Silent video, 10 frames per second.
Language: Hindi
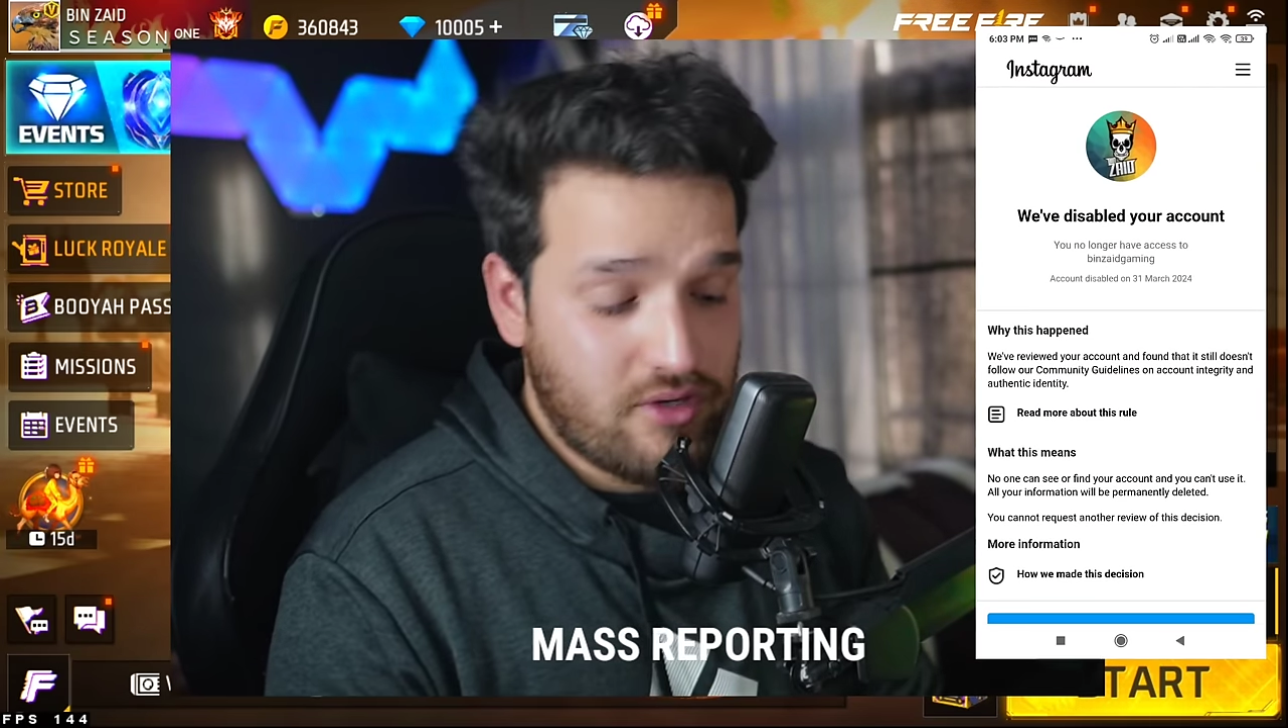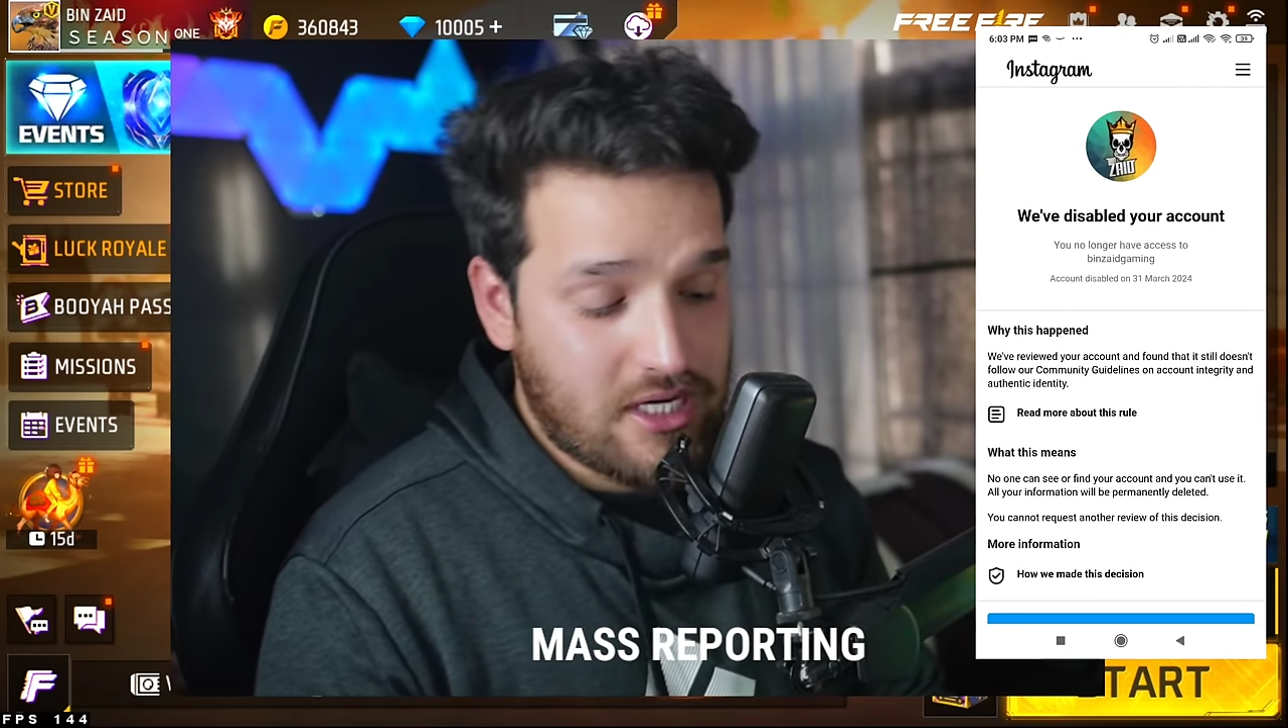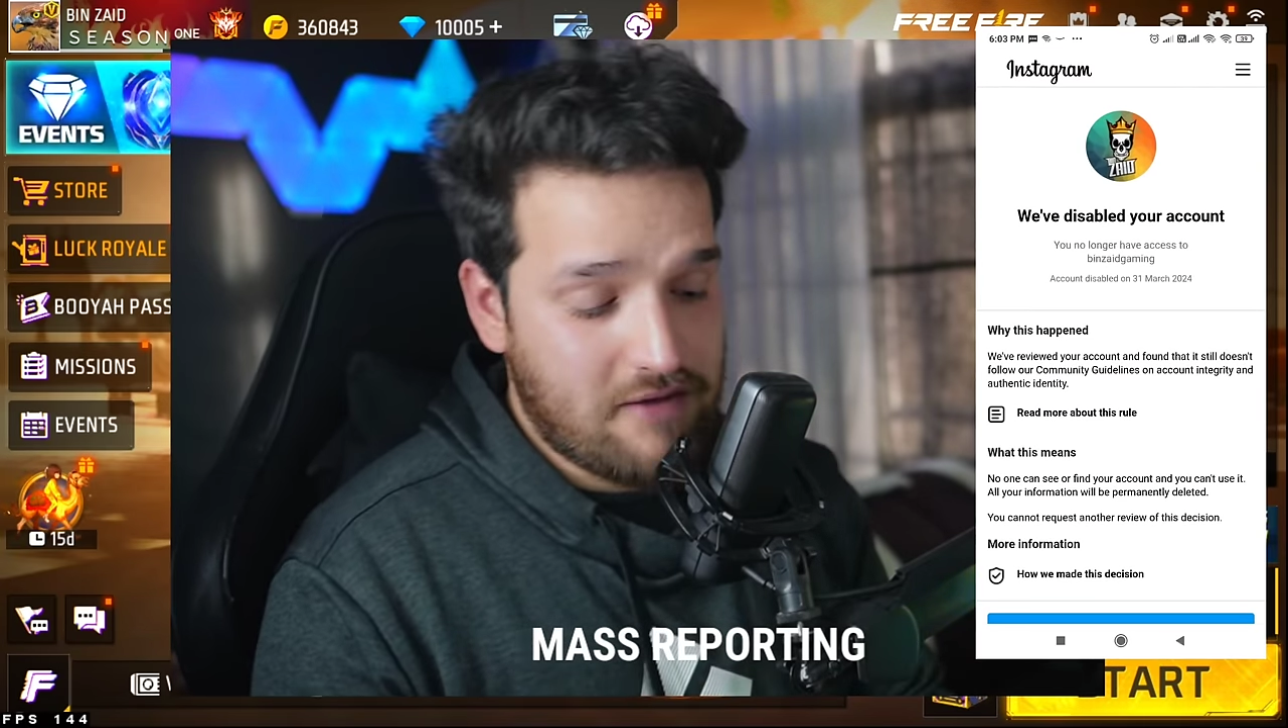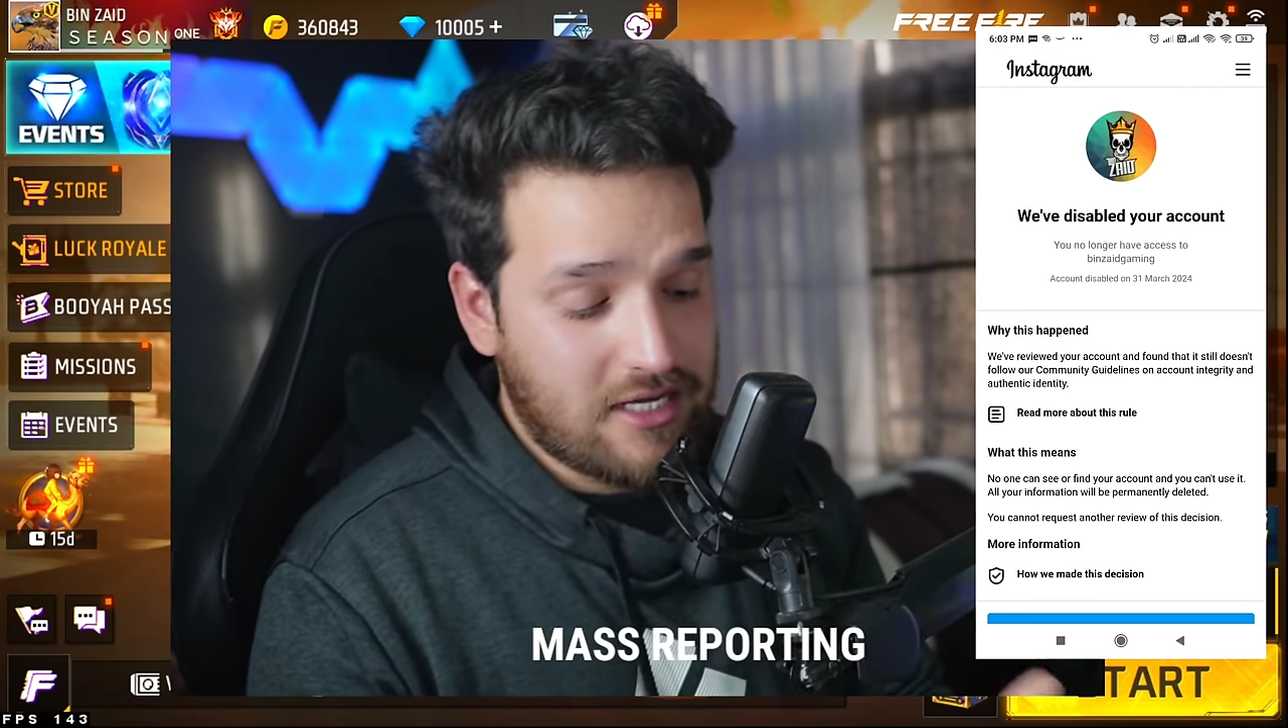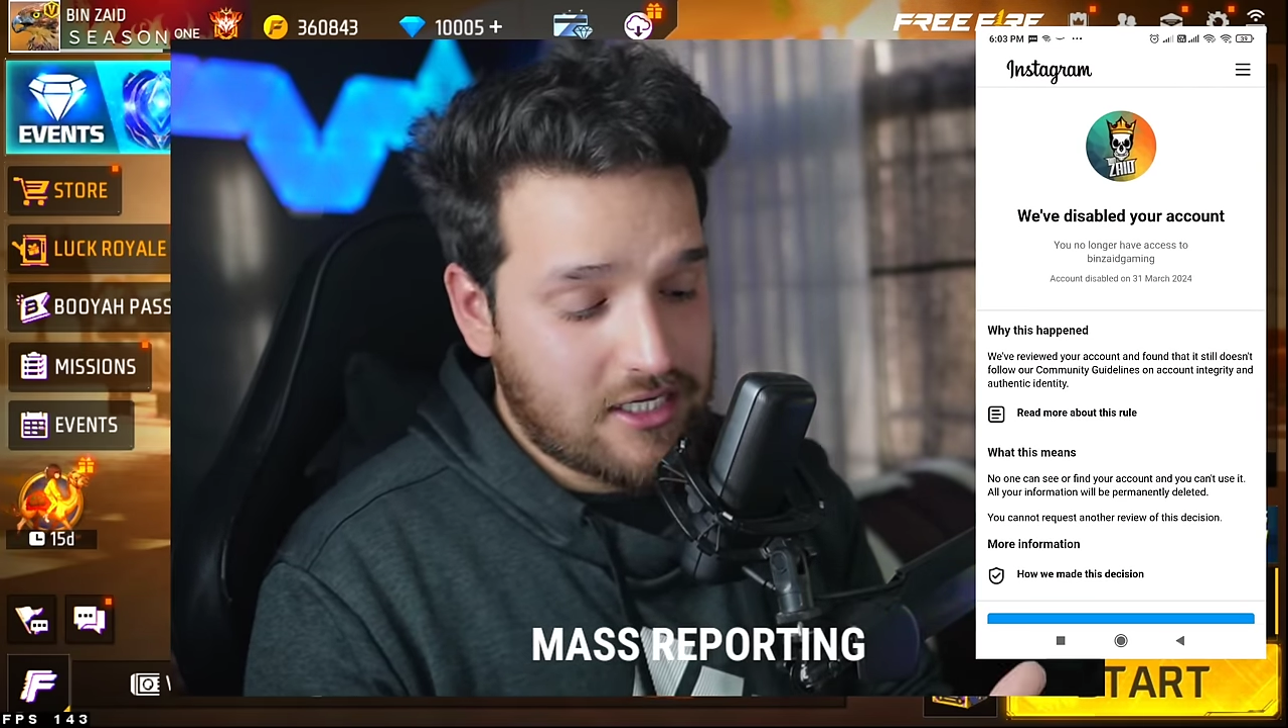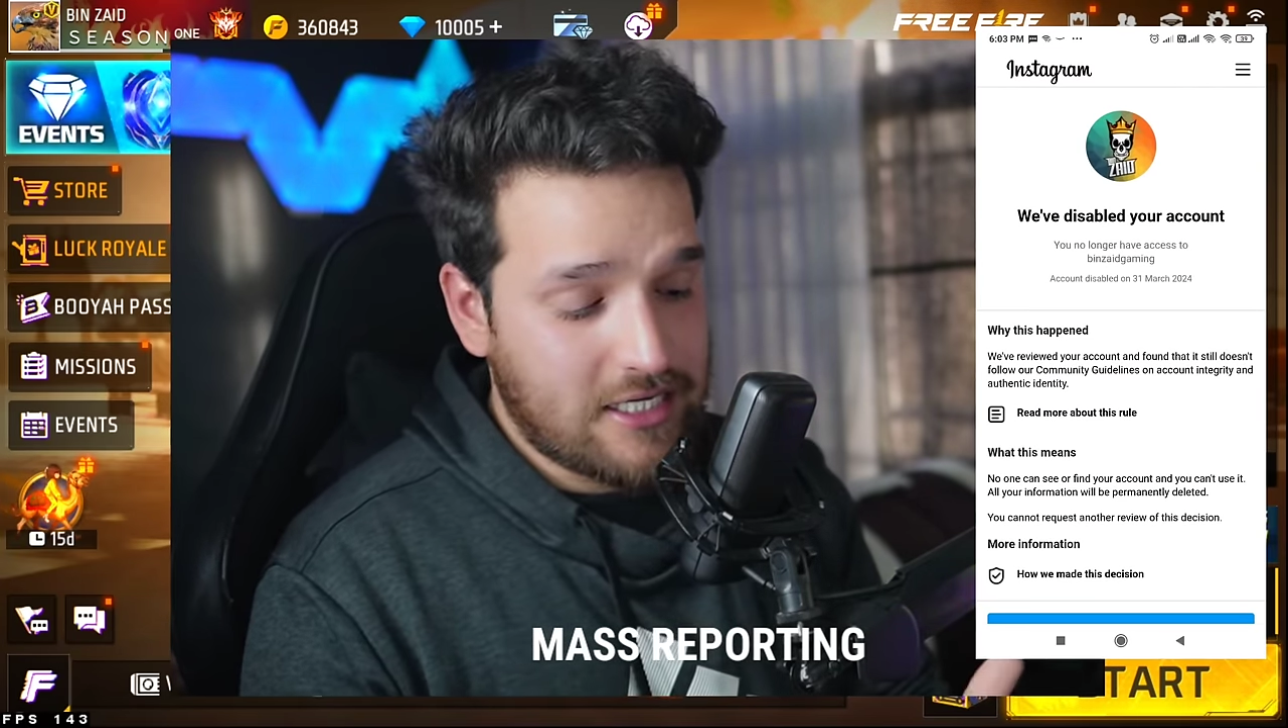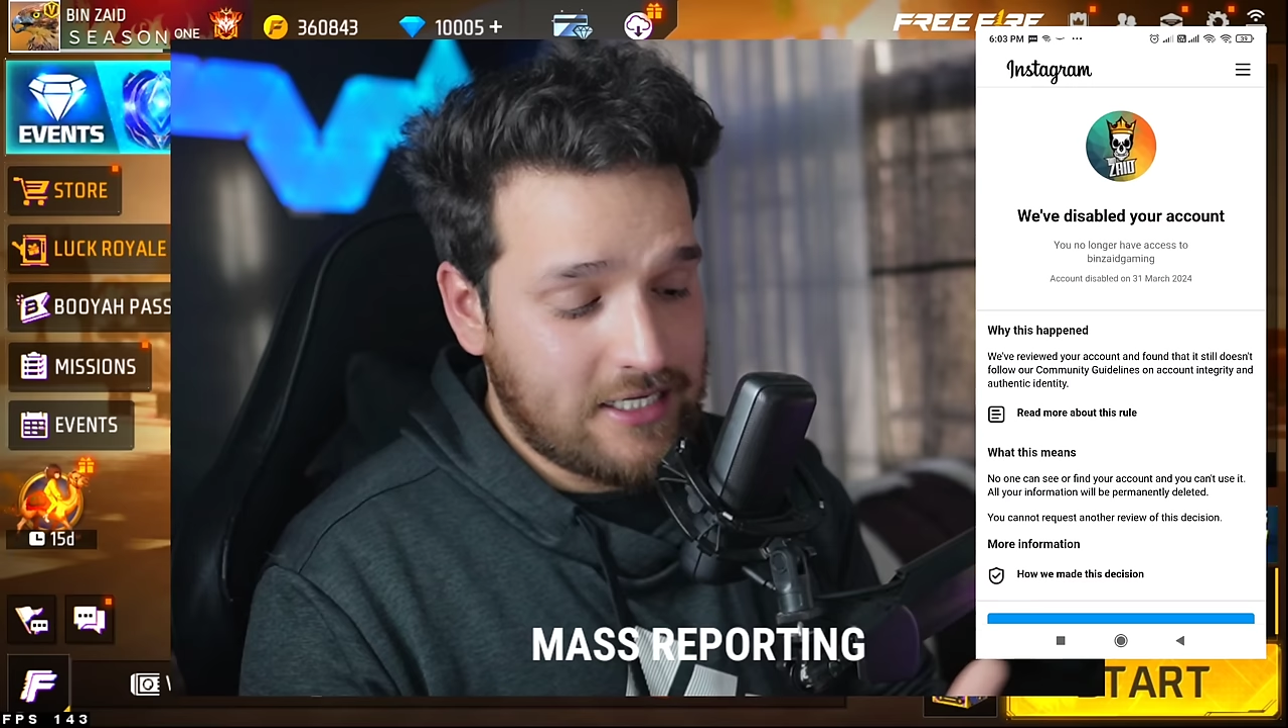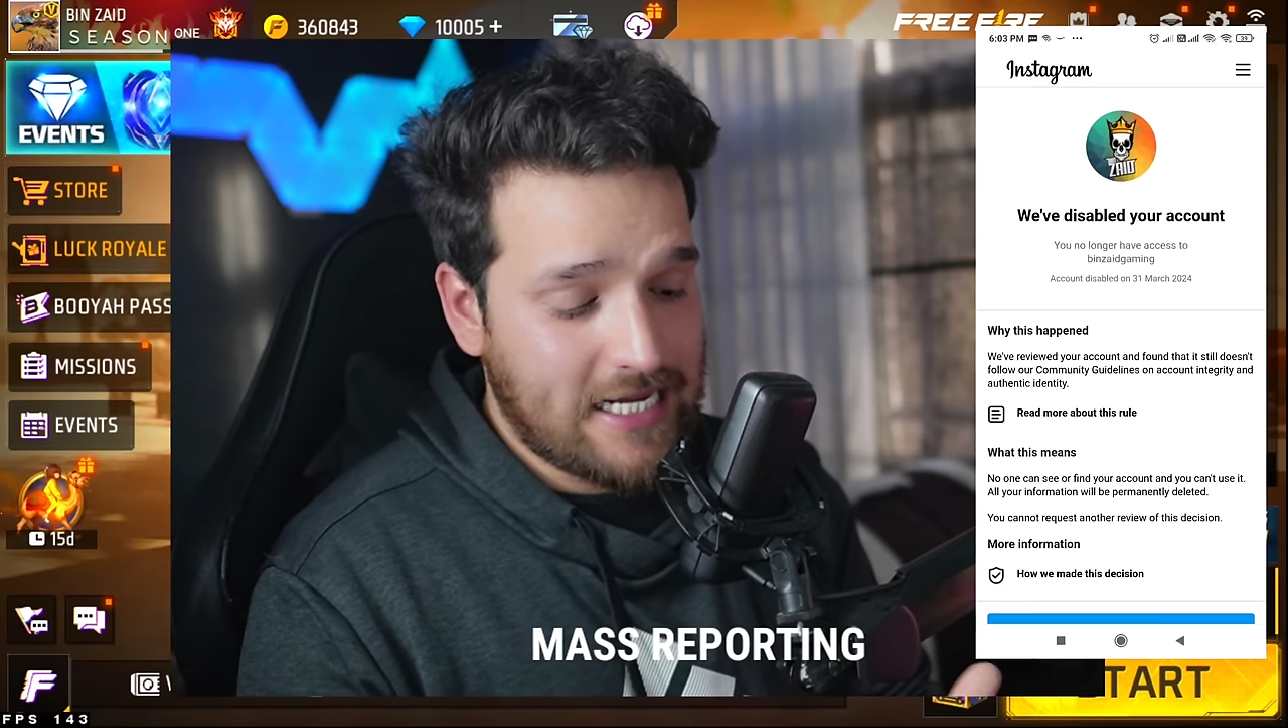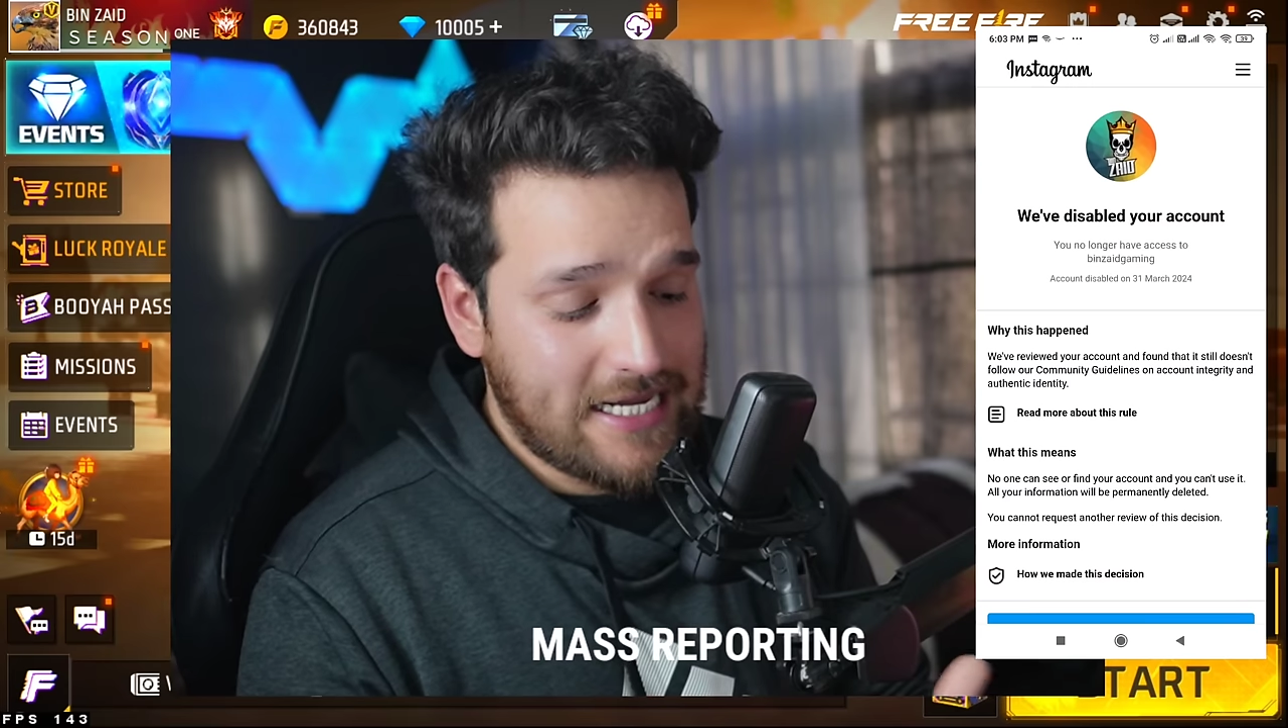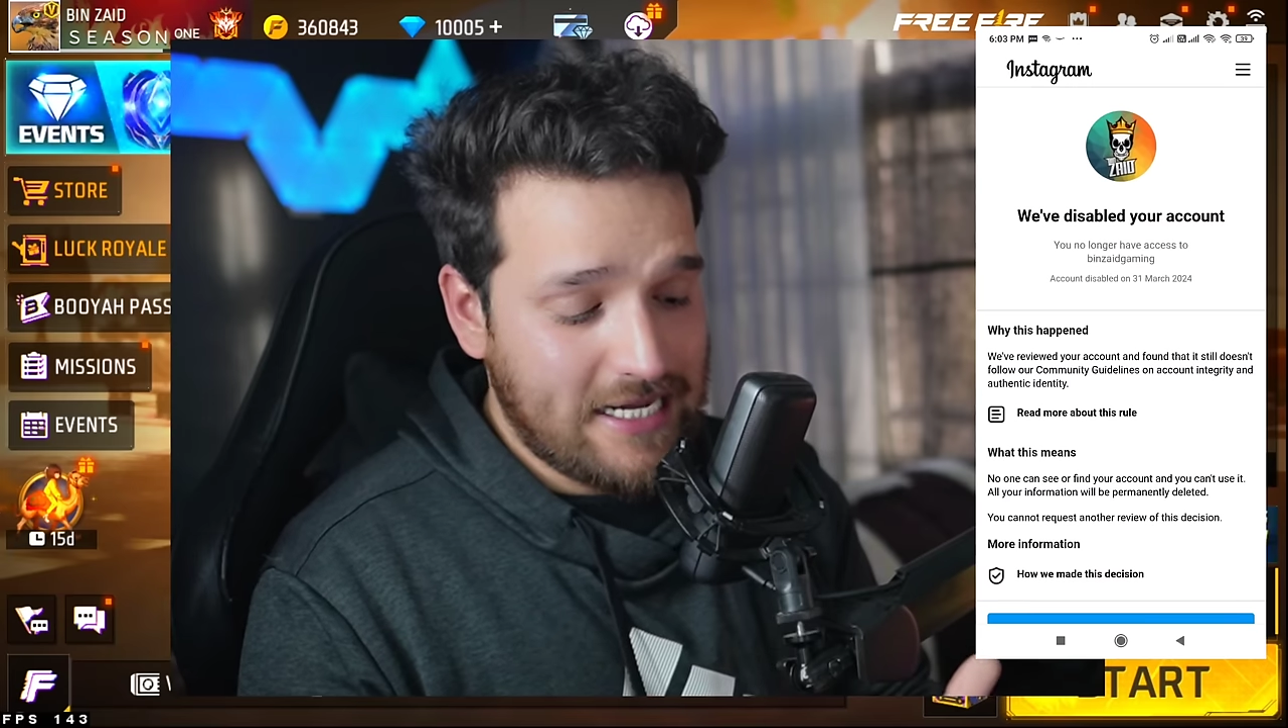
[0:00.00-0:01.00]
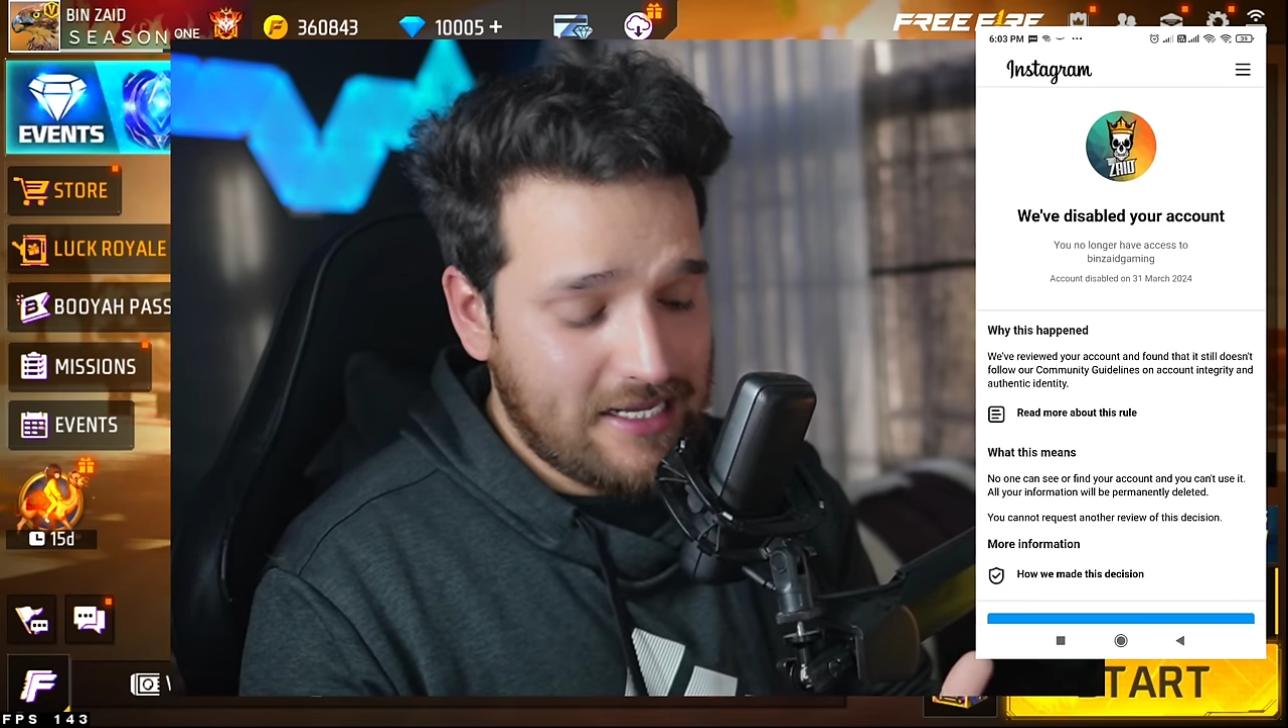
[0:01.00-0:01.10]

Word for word: रिकवर करने के